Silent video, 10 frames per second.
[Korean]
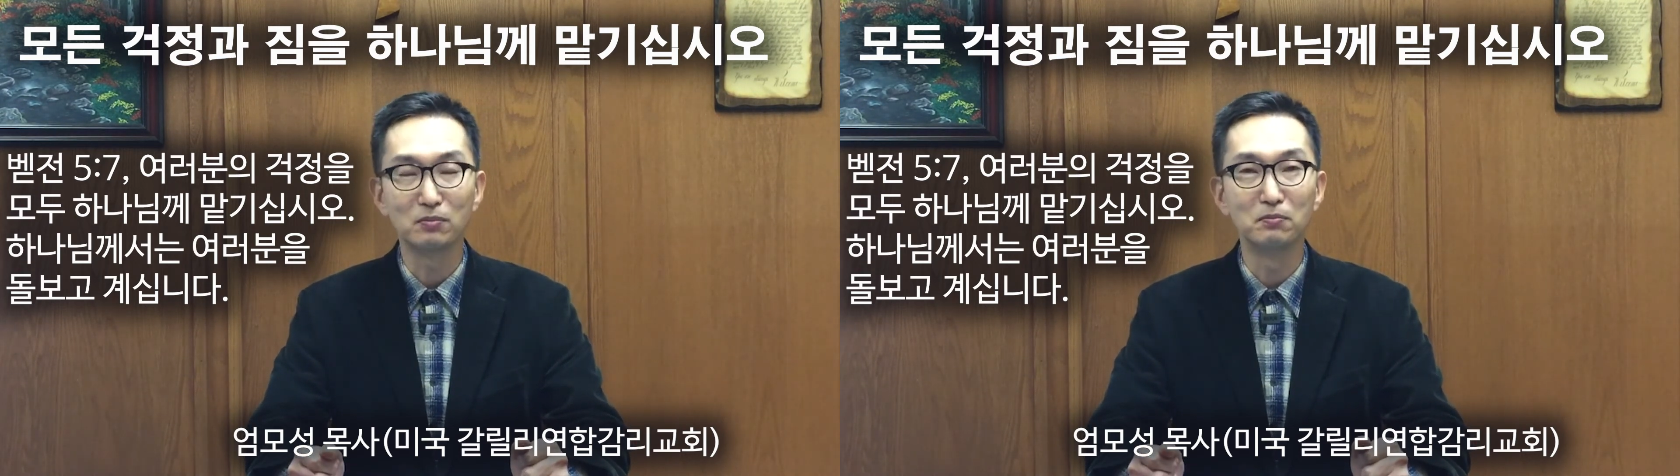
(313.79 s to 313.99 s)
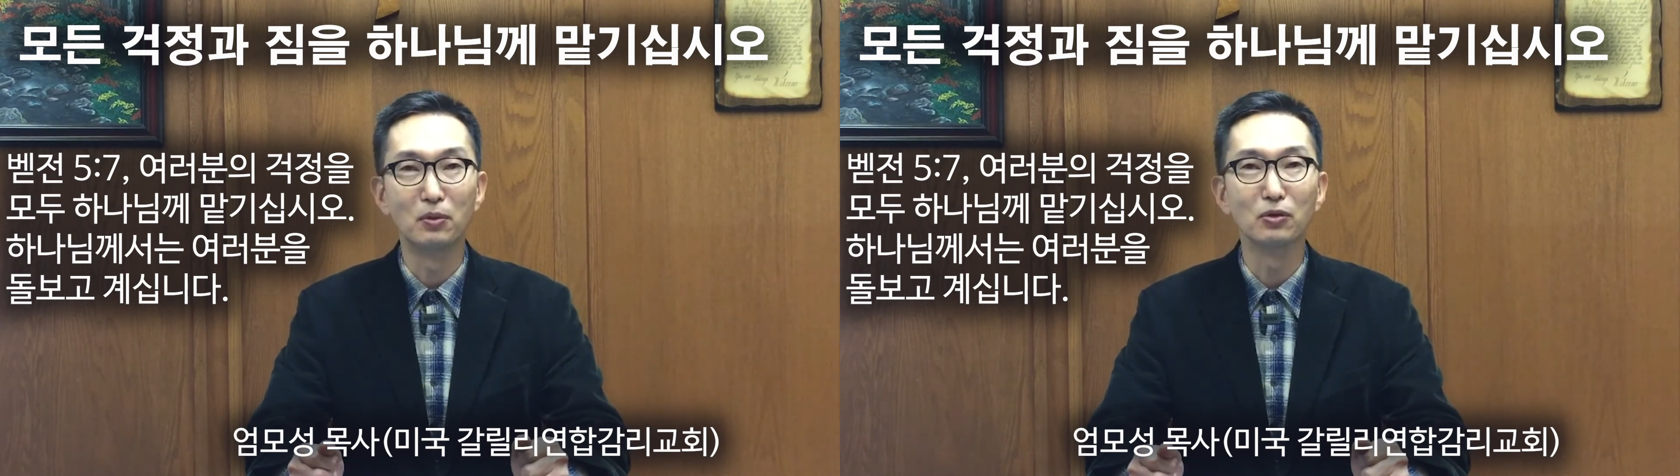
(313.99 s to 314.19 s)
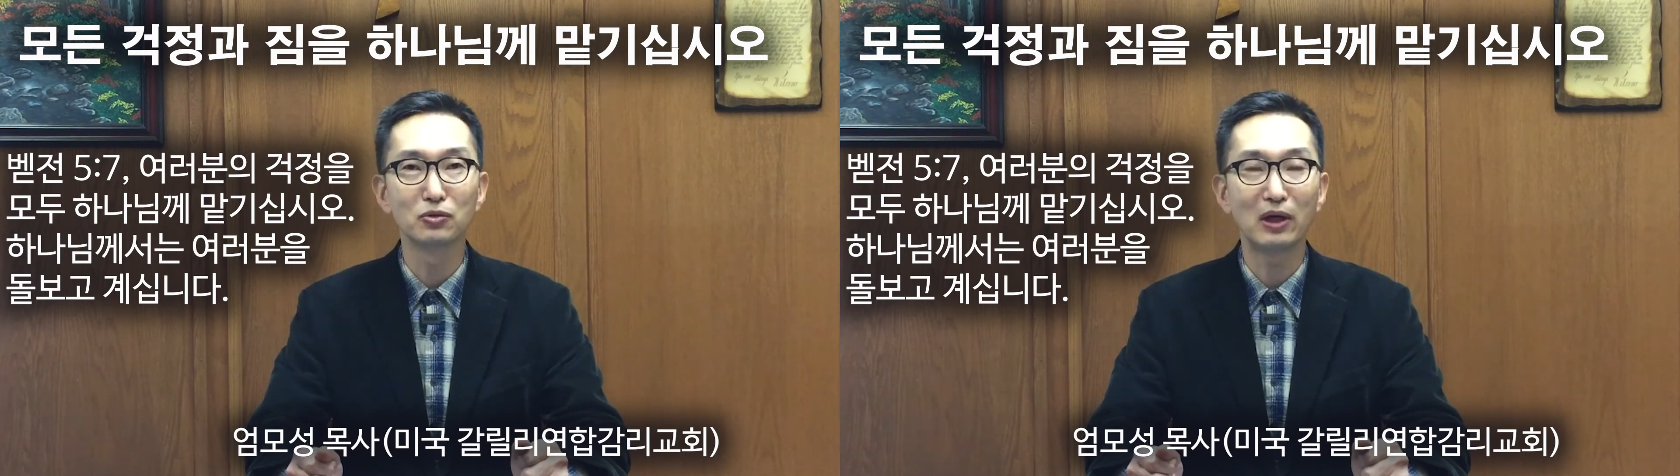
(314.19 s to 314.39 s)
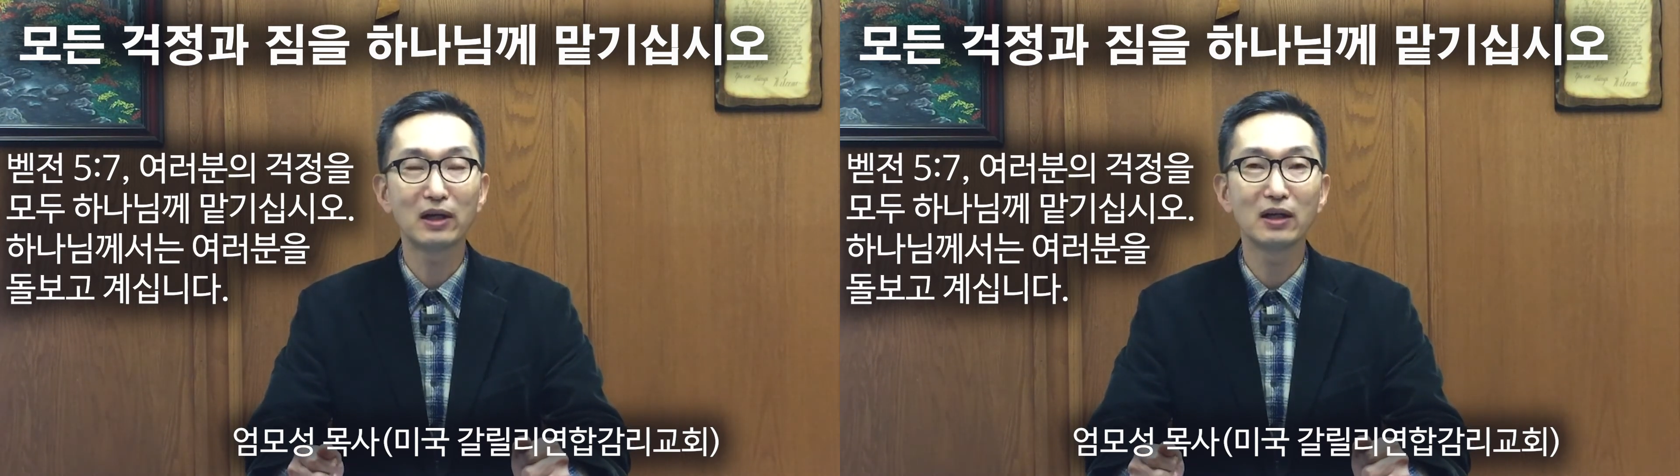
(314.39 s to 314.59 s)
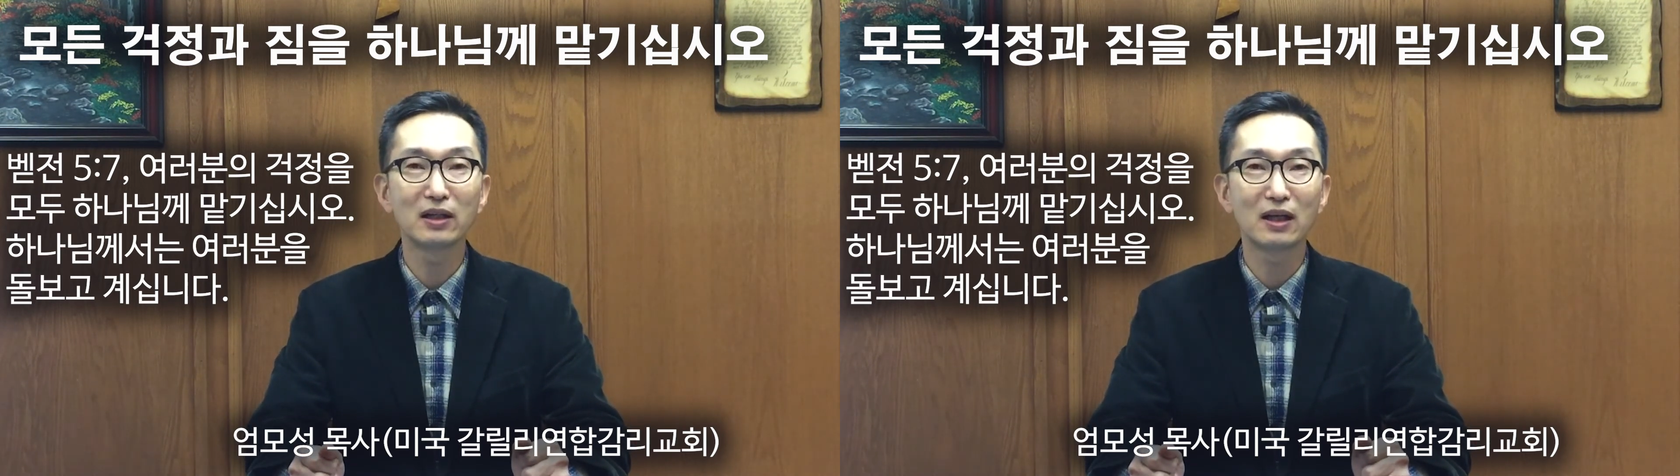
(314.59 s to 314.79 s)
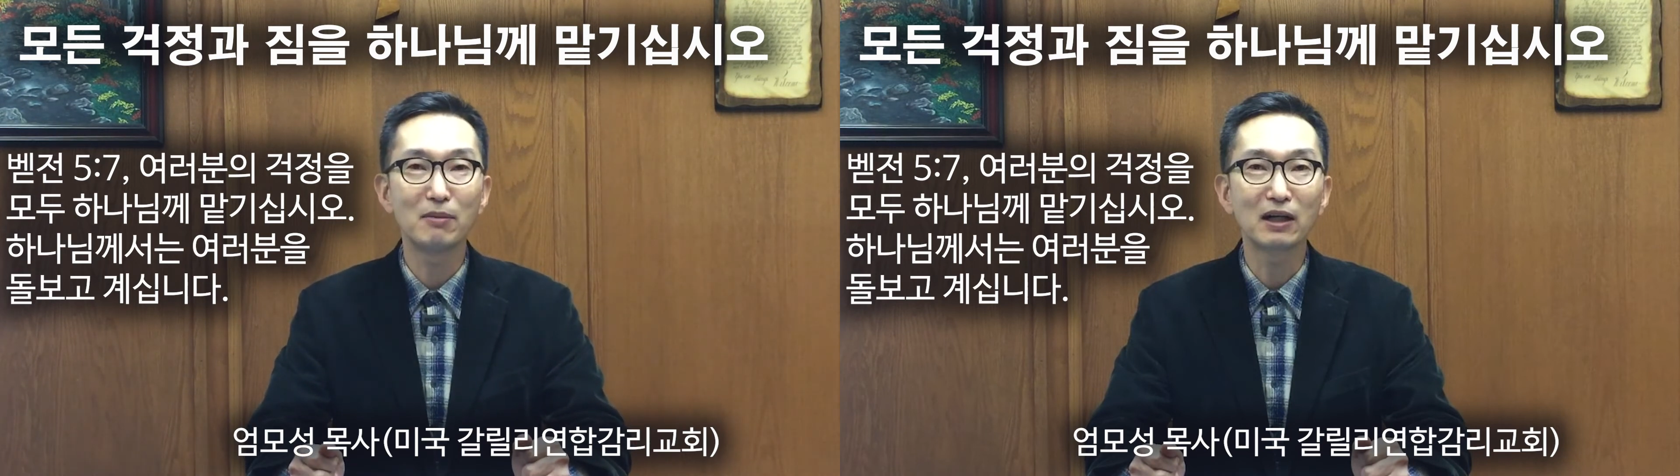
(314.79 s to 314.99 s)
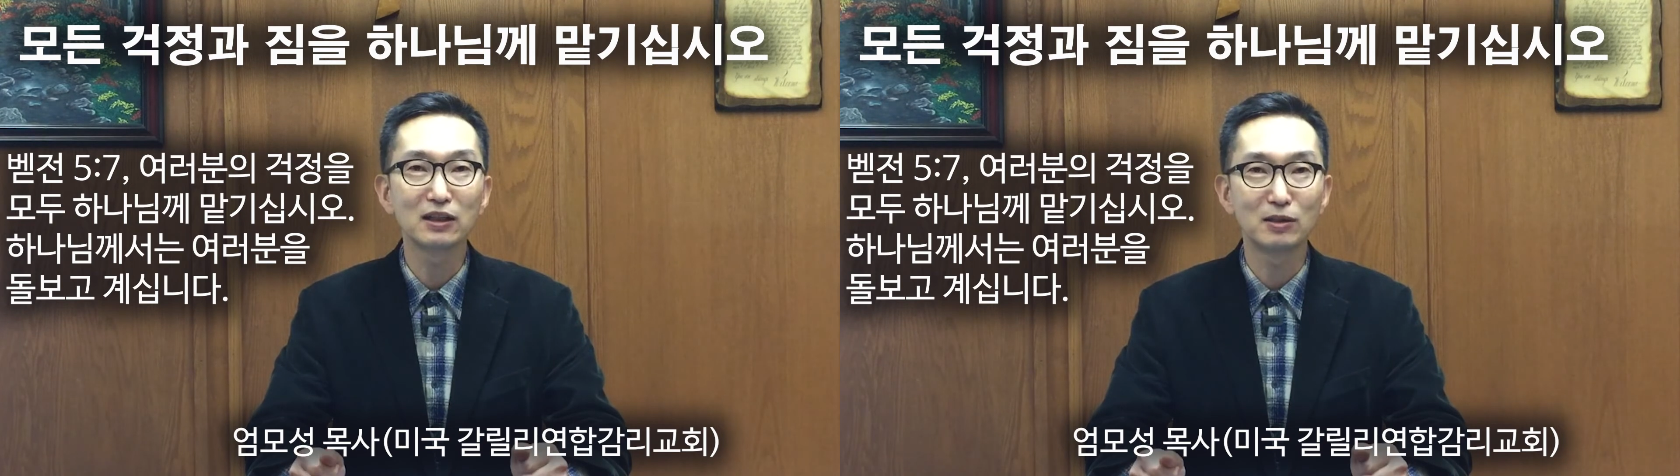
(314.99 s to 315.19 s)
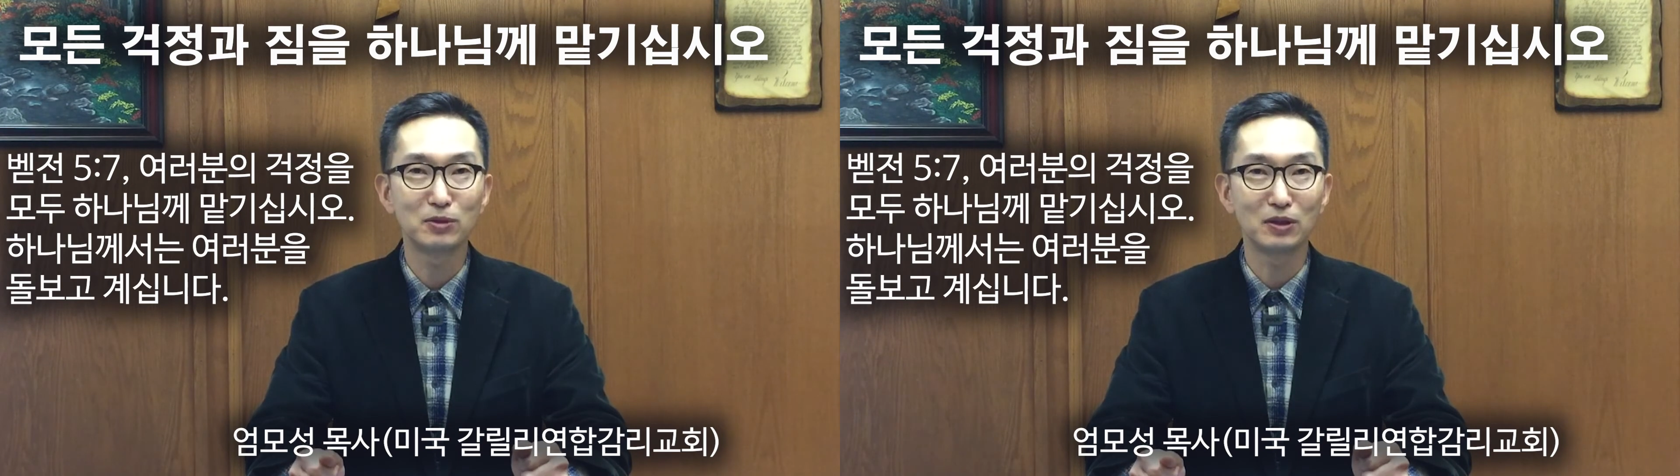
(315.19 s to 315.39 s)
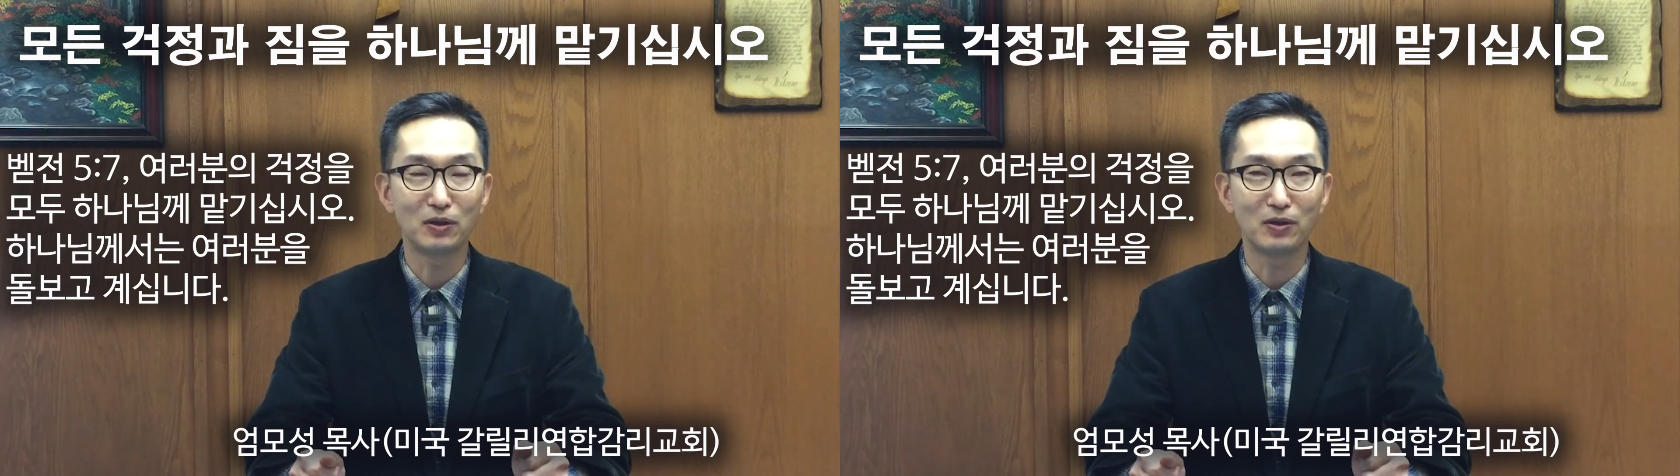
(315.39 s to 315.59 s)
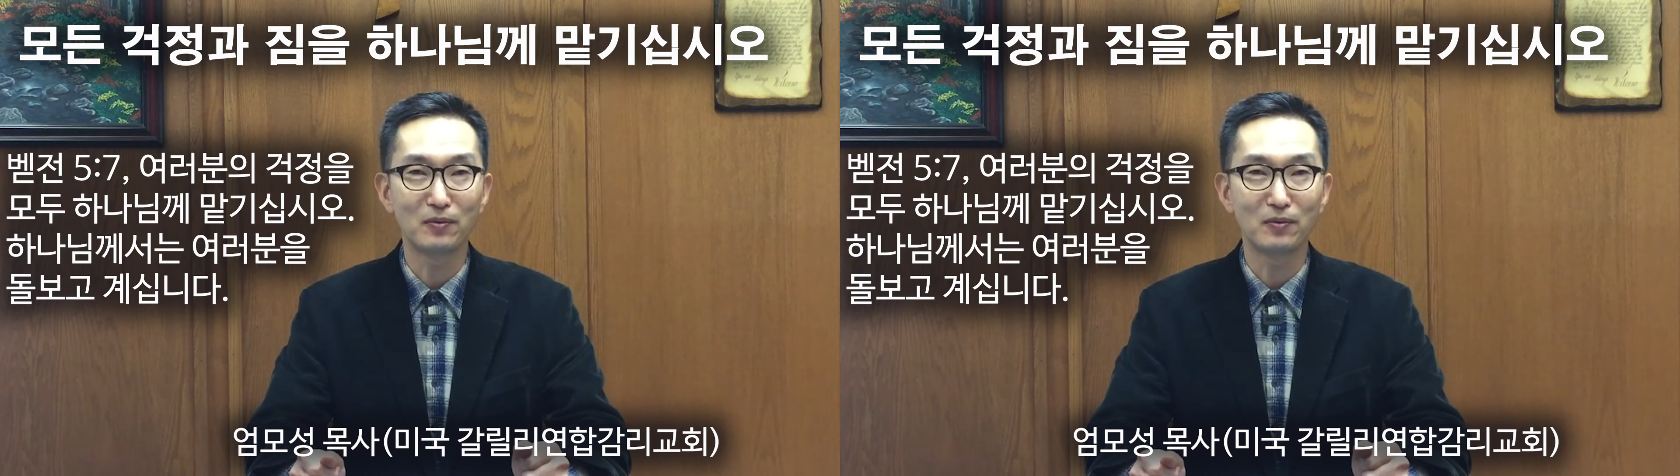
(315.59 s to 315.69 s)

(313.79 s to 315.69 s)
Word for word: 모두 하나님께 맡기십시오.